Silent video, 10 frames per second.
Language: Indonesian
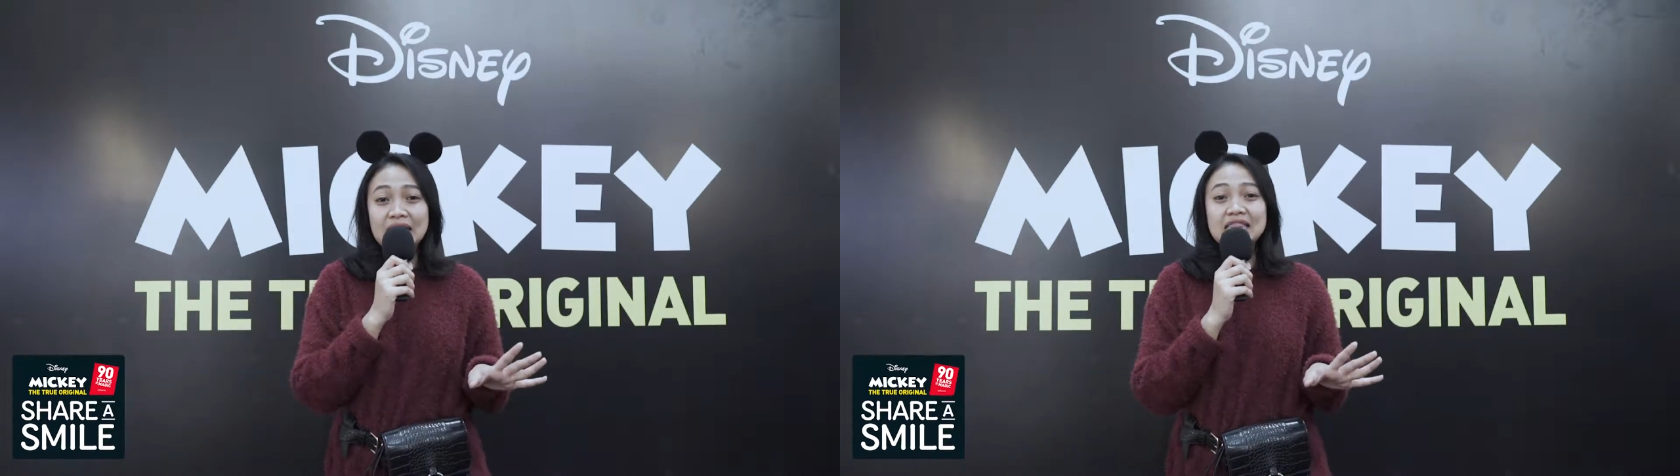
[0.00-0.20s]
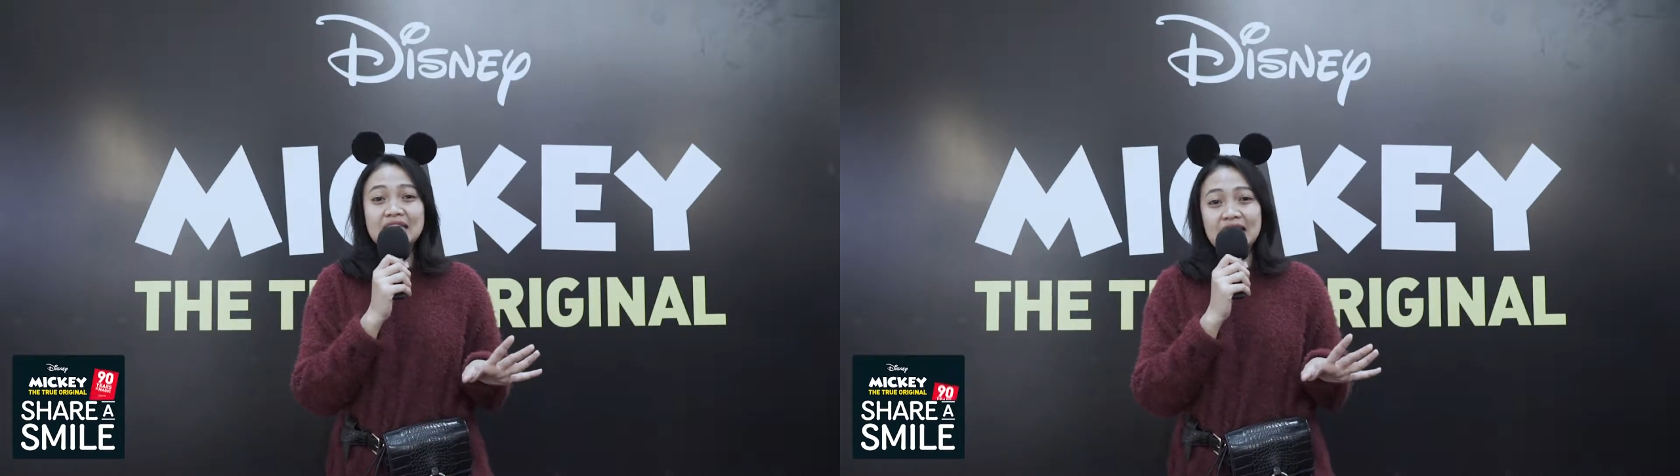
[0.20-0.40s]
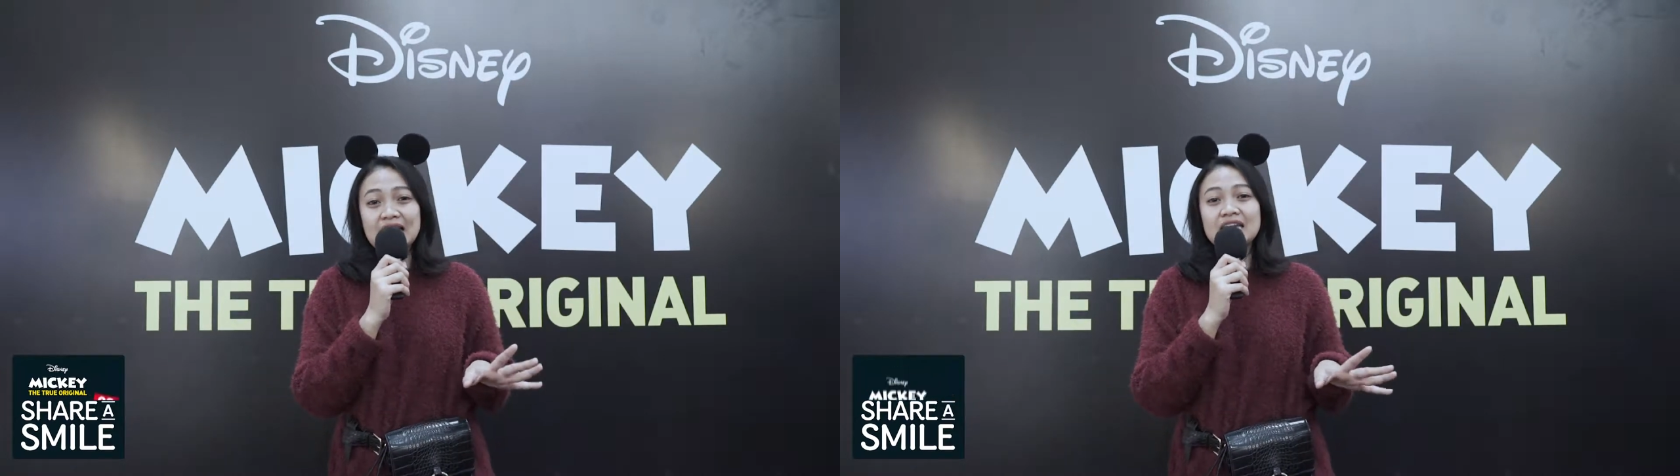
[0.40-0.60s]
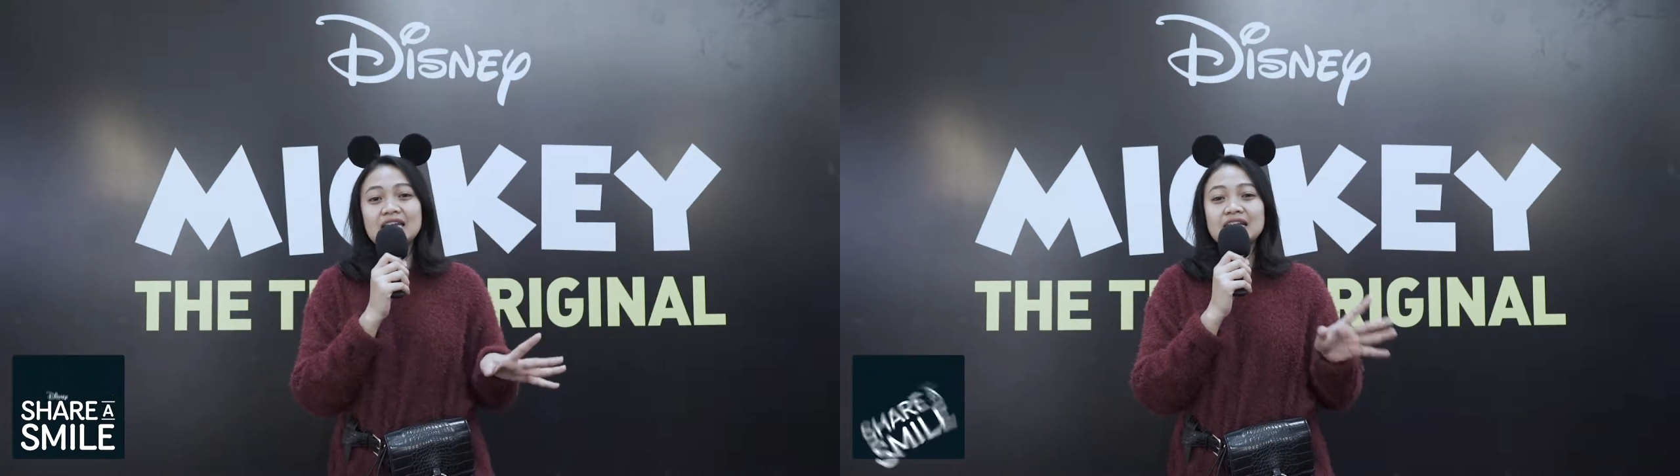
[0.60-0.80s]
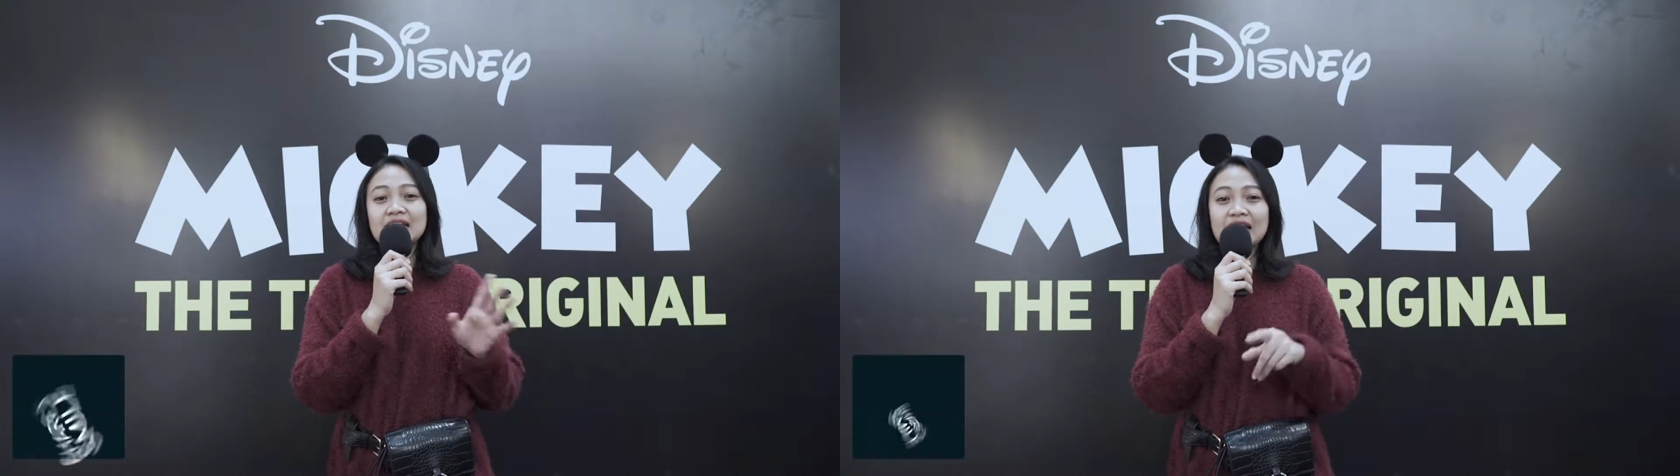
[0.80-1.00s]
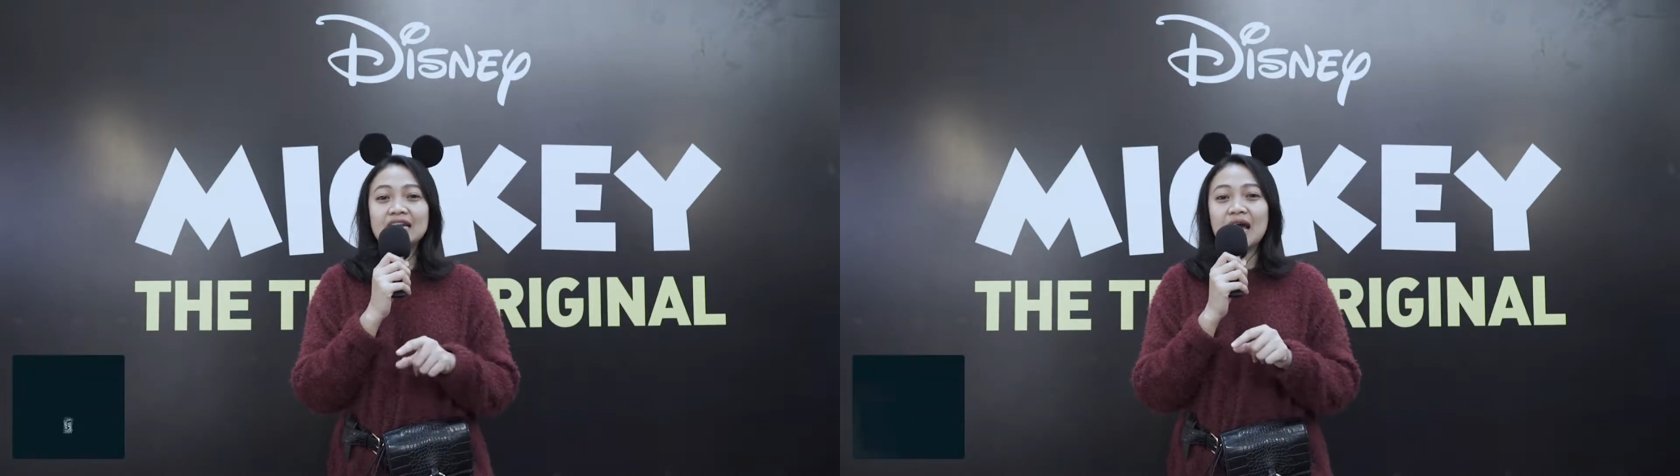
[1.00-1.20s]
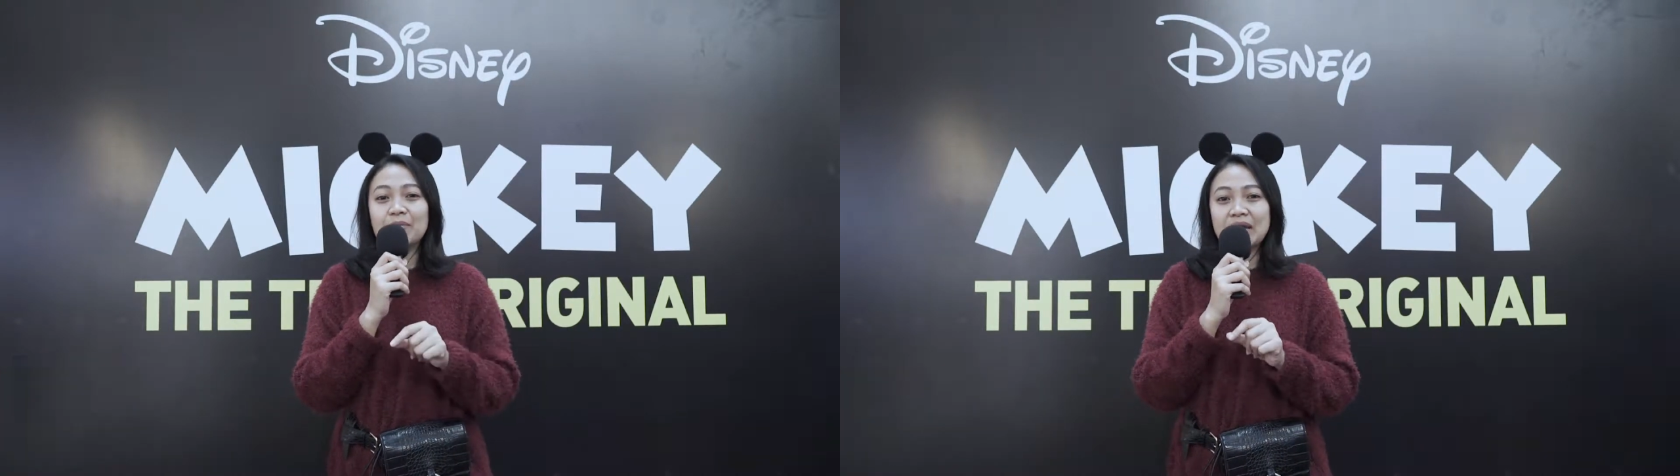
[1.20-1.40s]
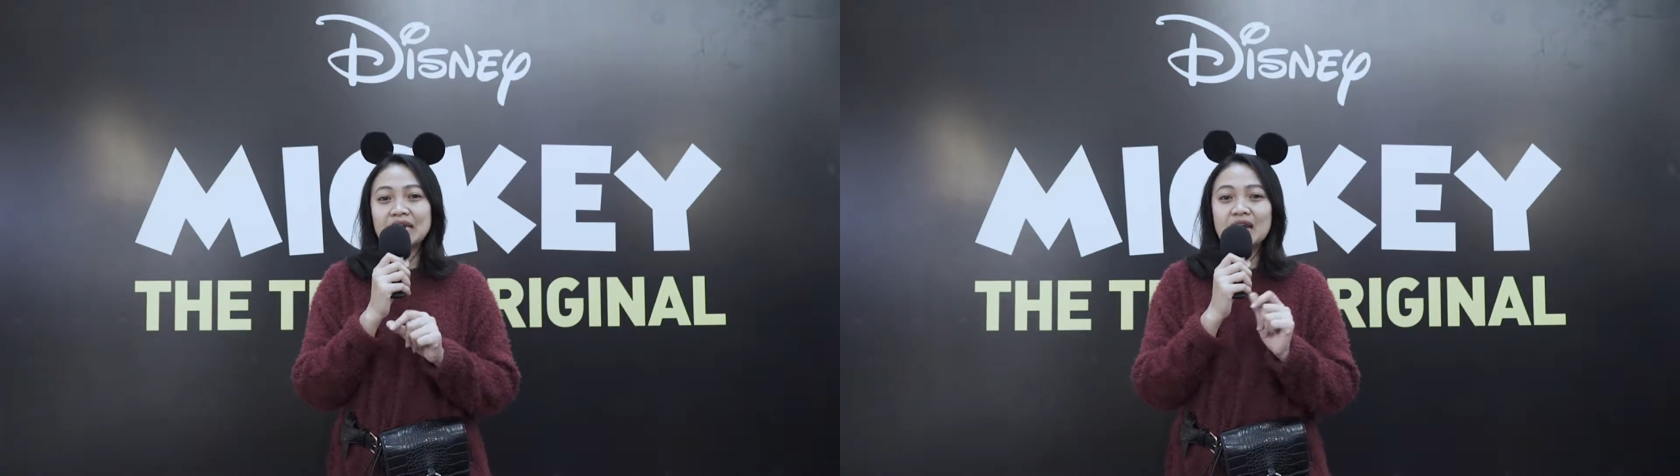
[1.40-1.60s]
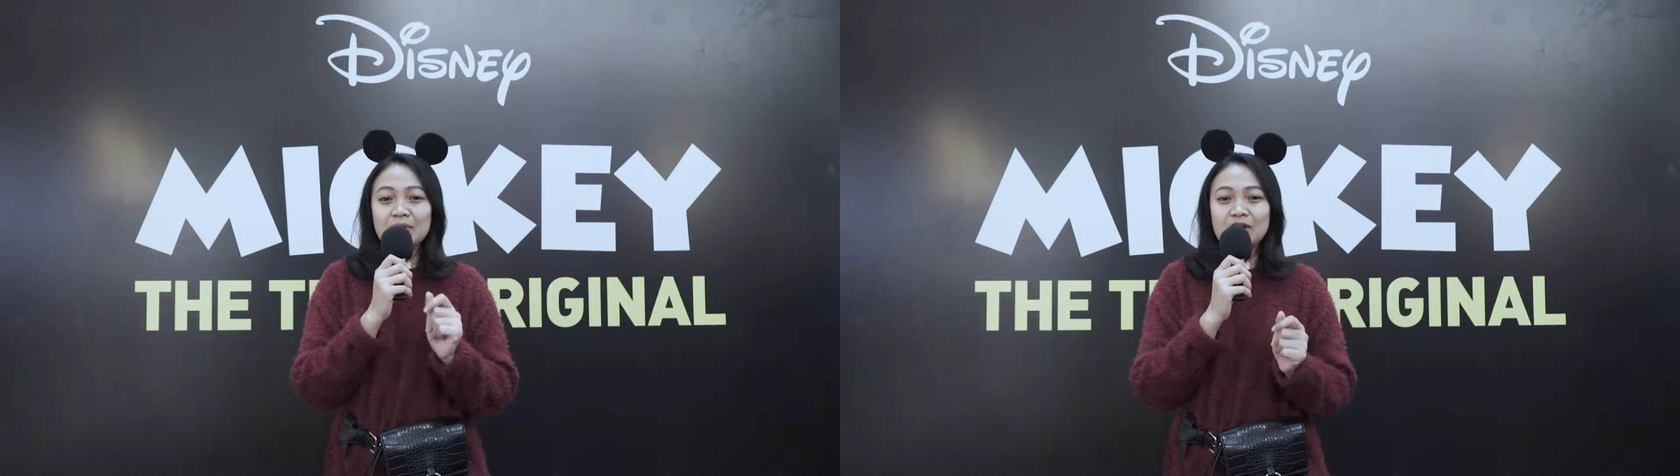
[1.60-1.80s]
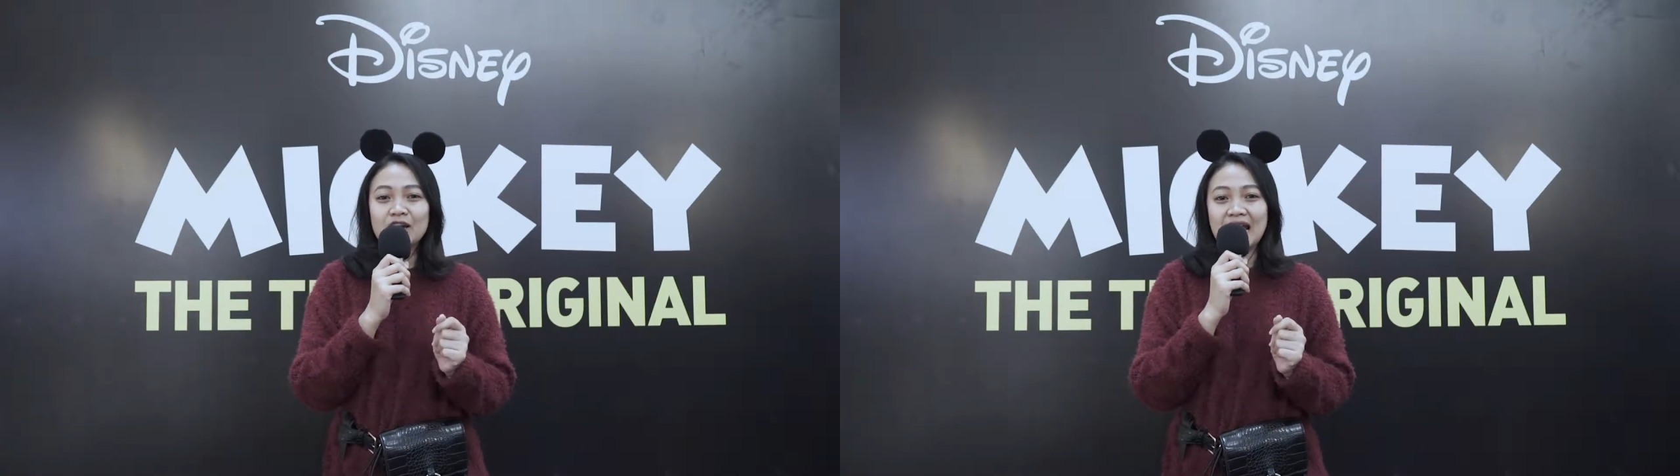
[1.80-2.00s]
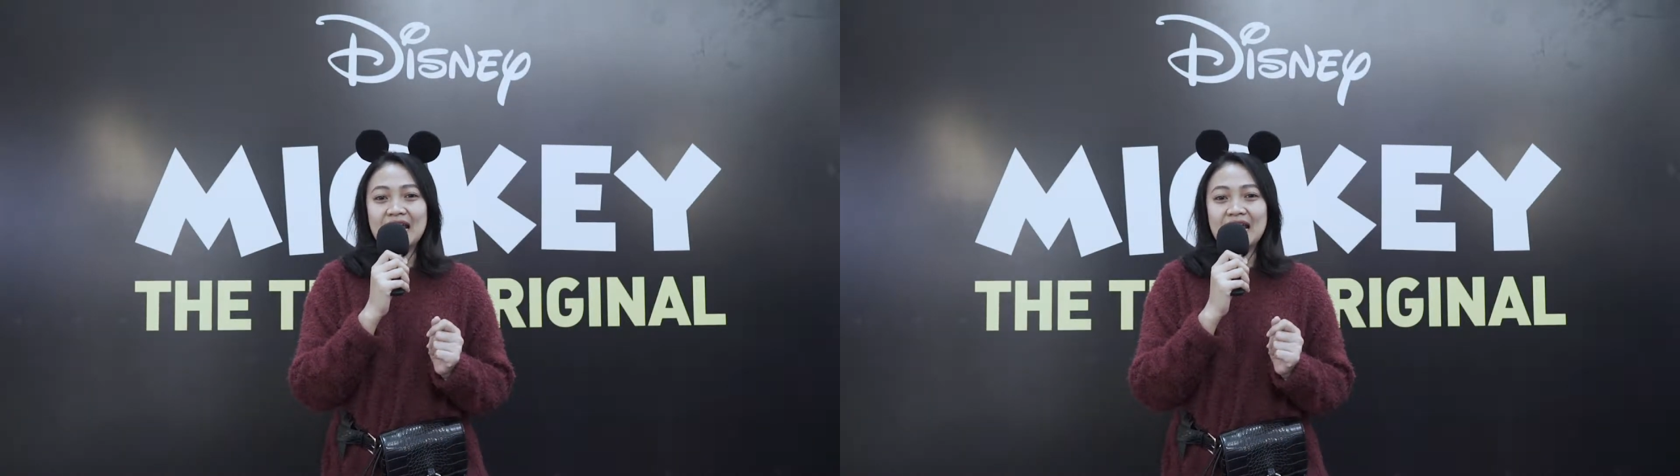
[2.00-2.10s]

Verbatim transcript: panitia dan dengan apa yang digambar oleh